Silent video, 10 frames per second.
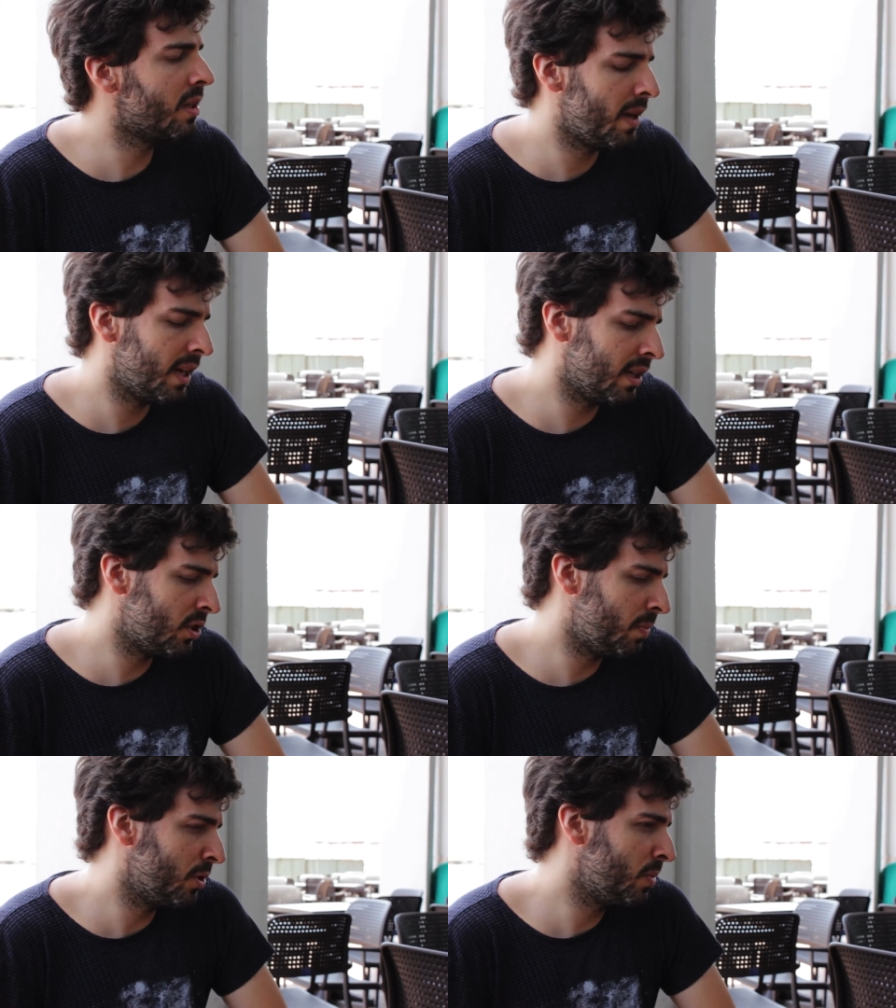também, né? A
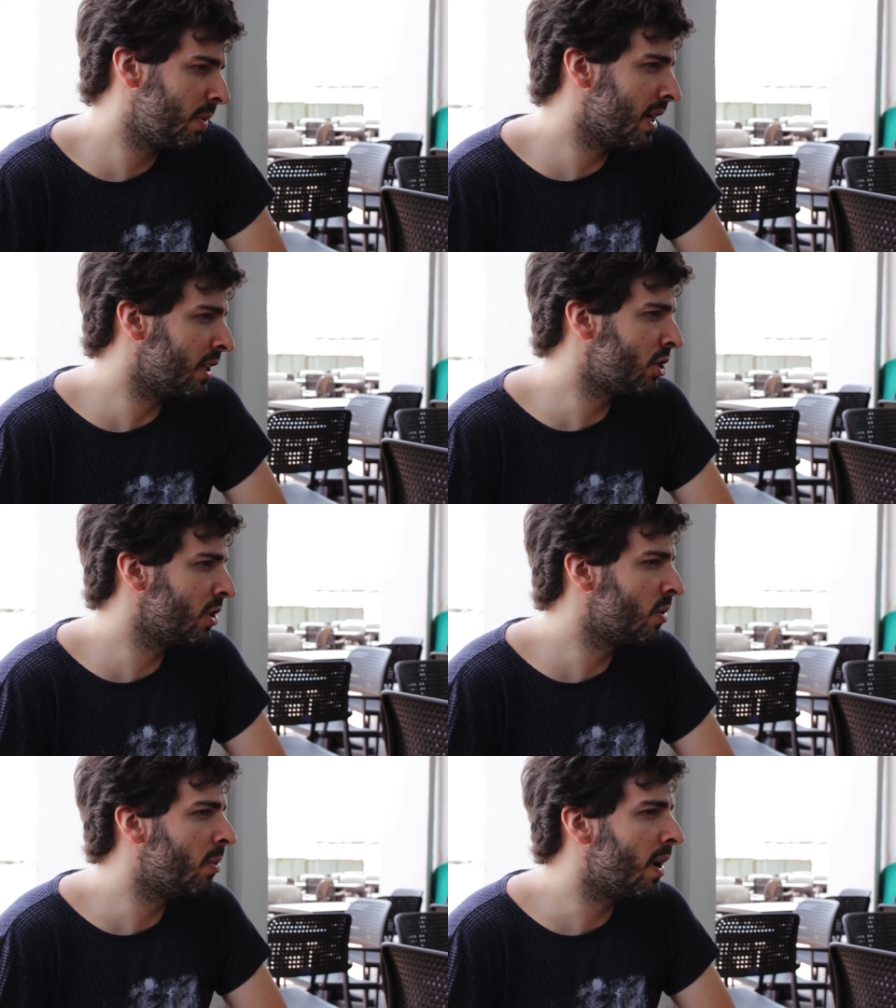gente pode pegar
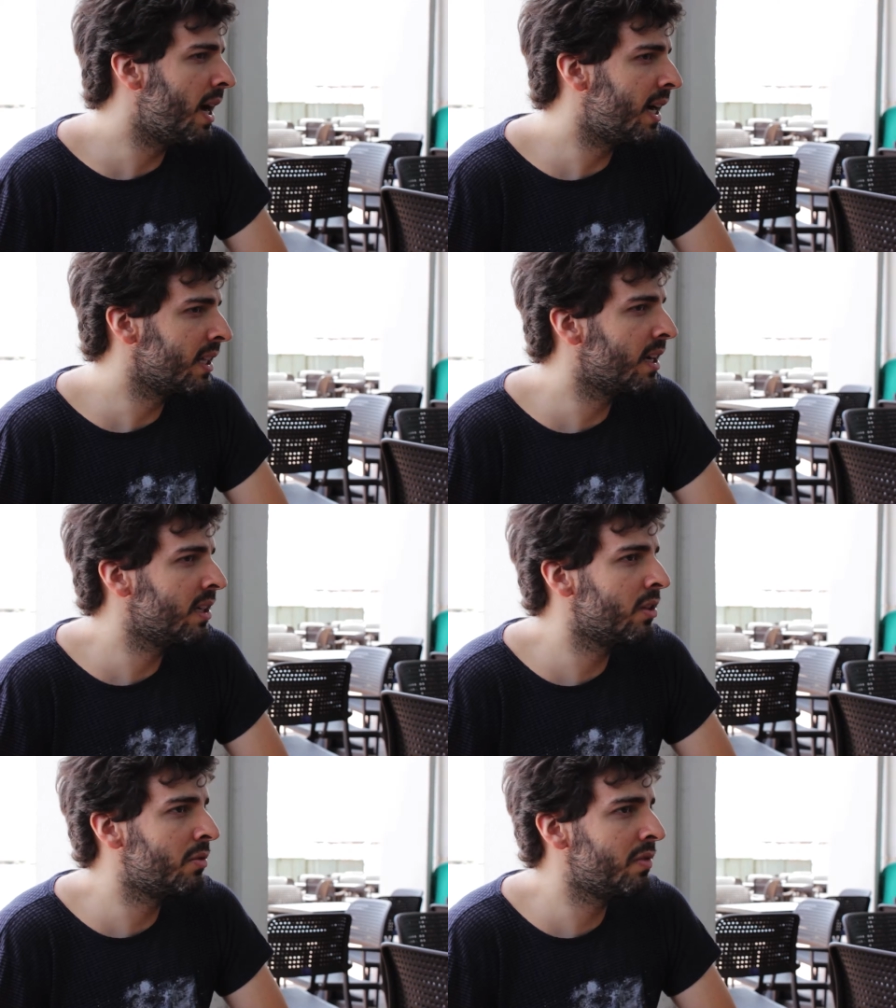Chico Buarque,
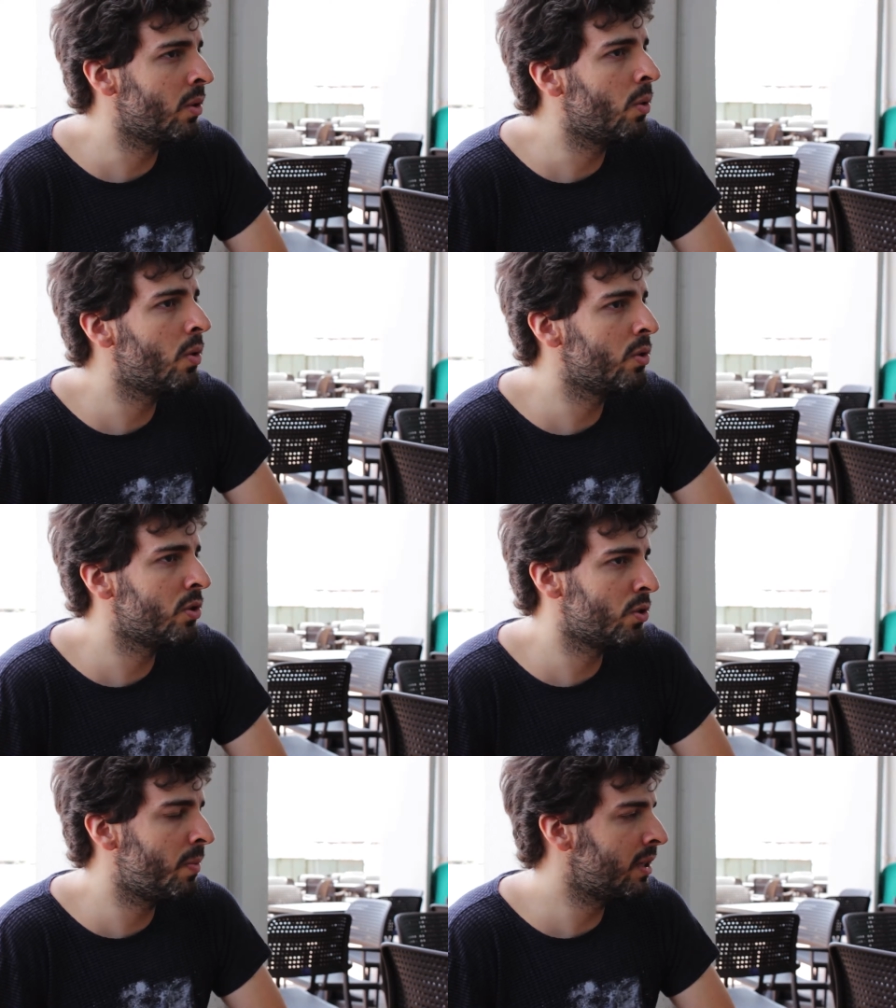Caetano
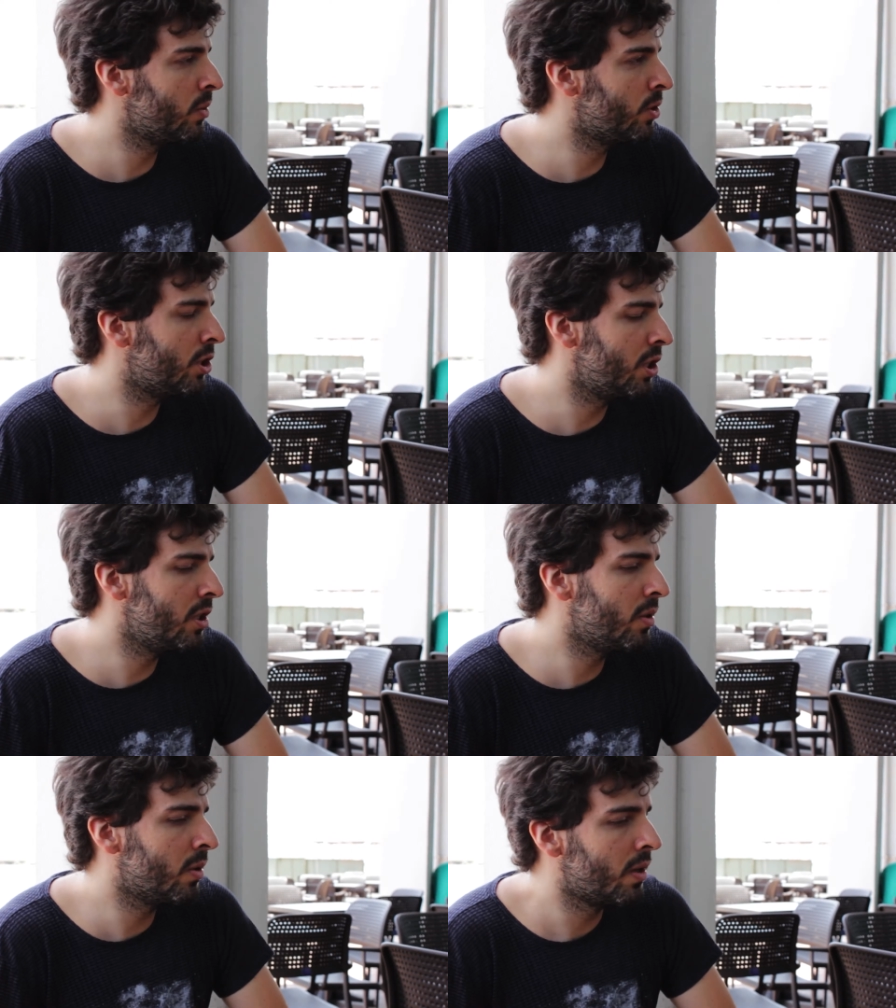Veloso, Gilberto
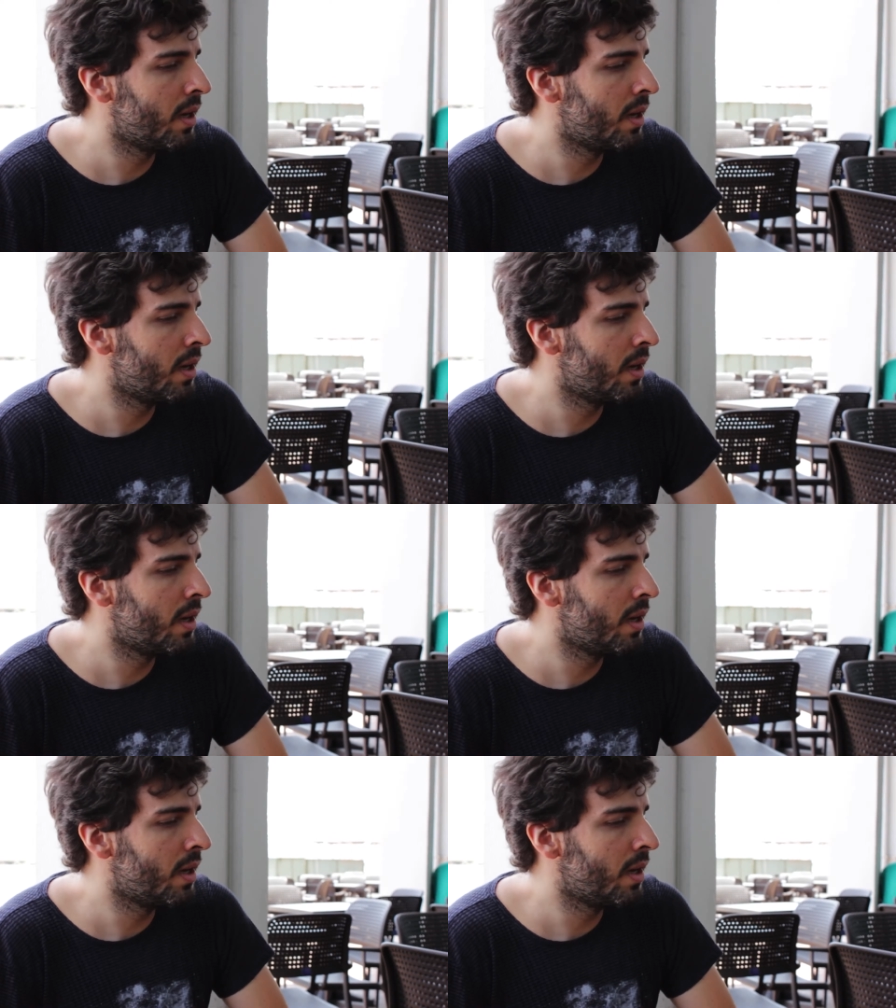Gil.